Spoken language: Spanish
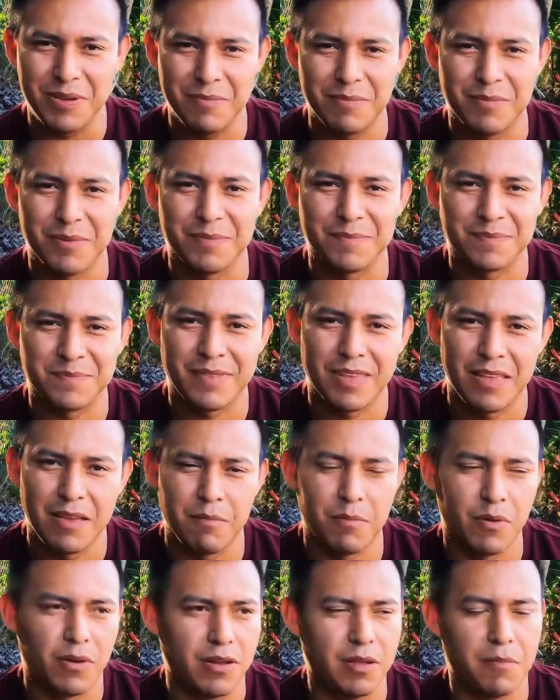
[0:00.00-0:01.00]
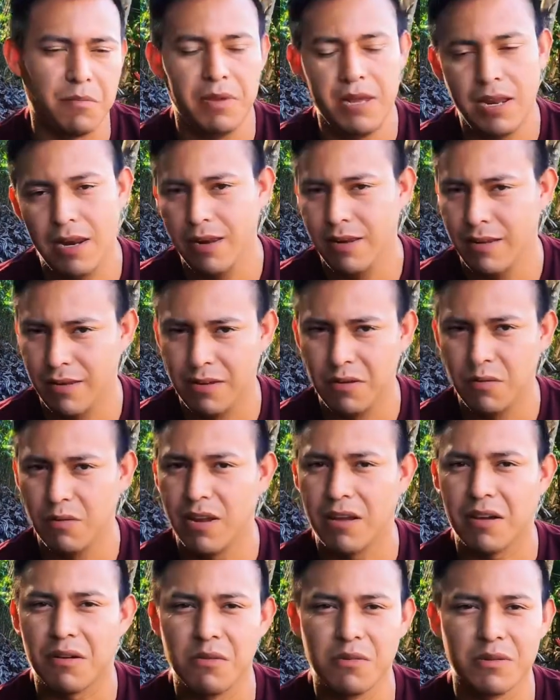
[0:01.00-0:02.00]
mismo. Pone mil y
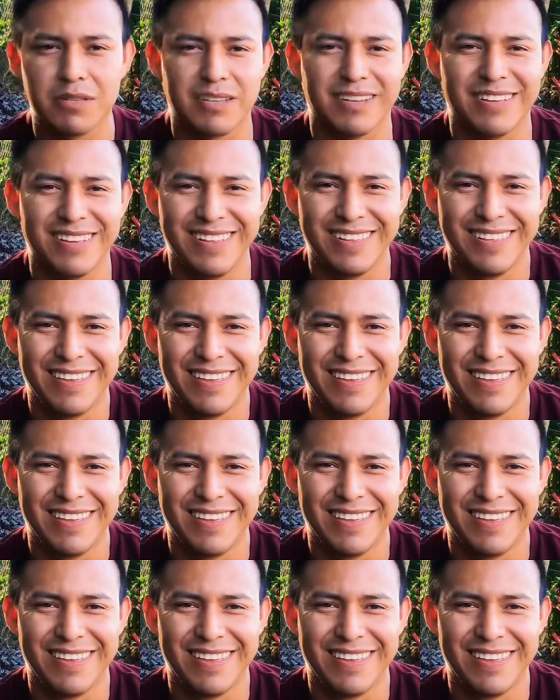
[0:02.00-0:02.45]
una excusa.